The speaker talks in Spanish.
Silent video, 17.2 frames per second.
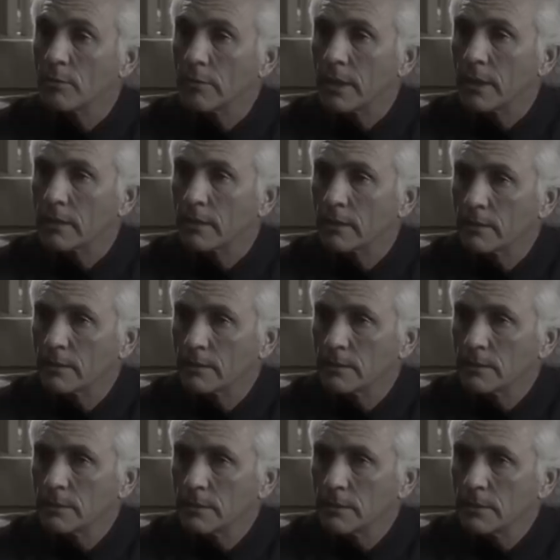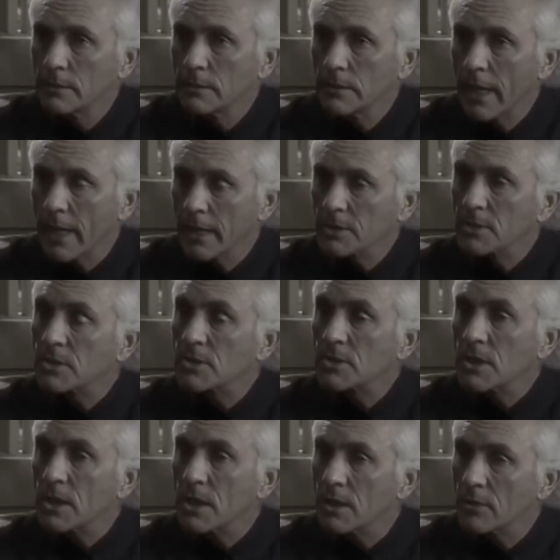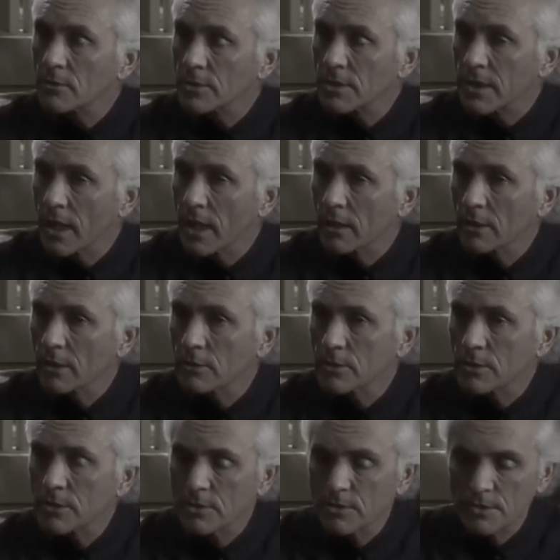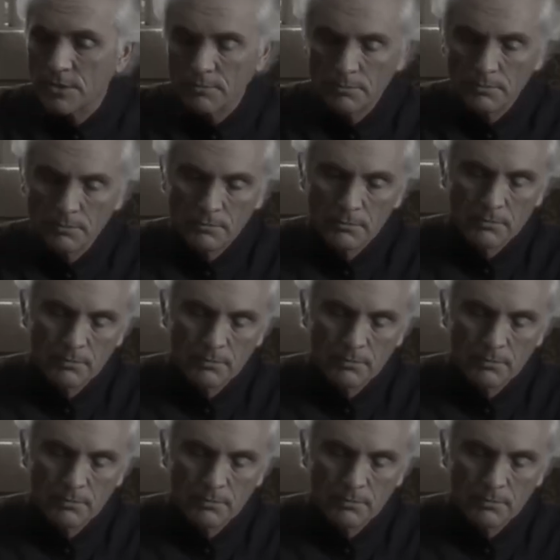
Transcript: Joseph después de escuchar esto no sabe qué hacer porque no